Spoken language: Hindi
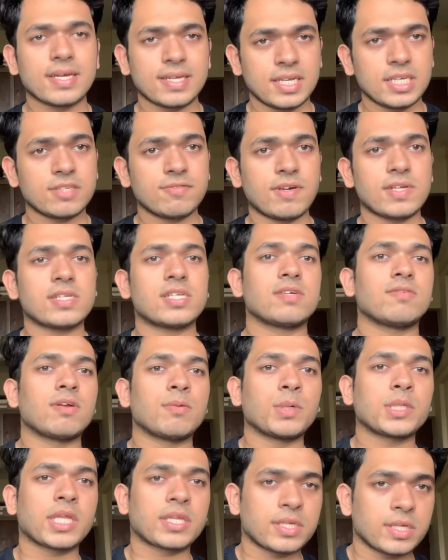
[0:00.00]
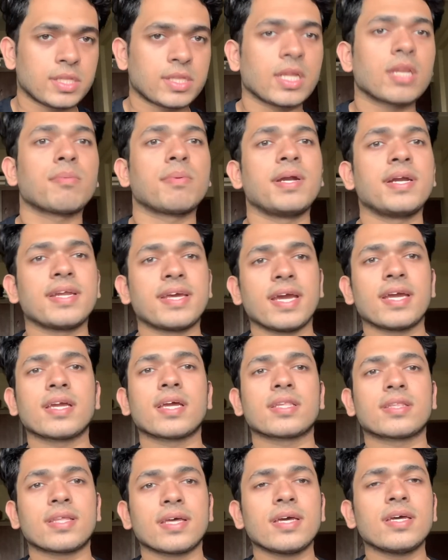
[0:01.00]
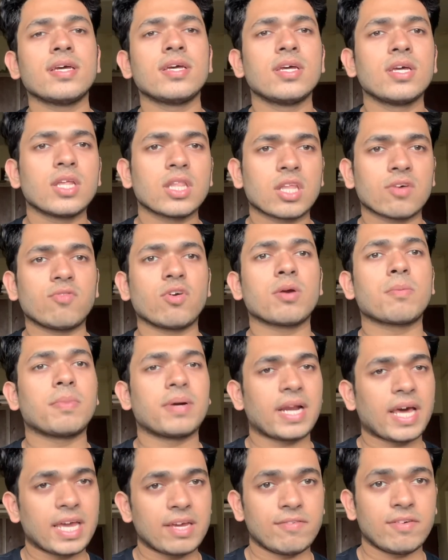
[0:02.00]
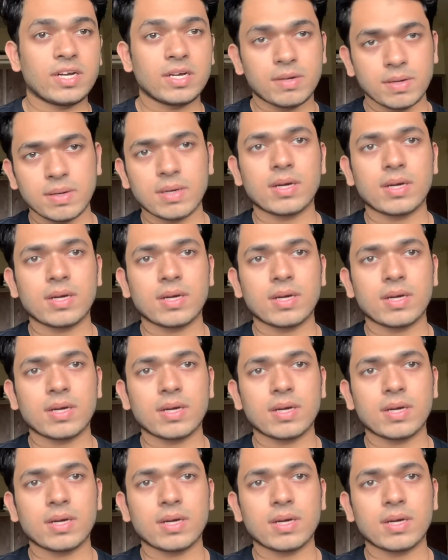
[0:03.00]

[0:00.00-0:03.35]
गणेश फेस्टिवल बहुत अच्छे से सेलिब्रेट किया जाता है तो वो एक बड़ा इवेंट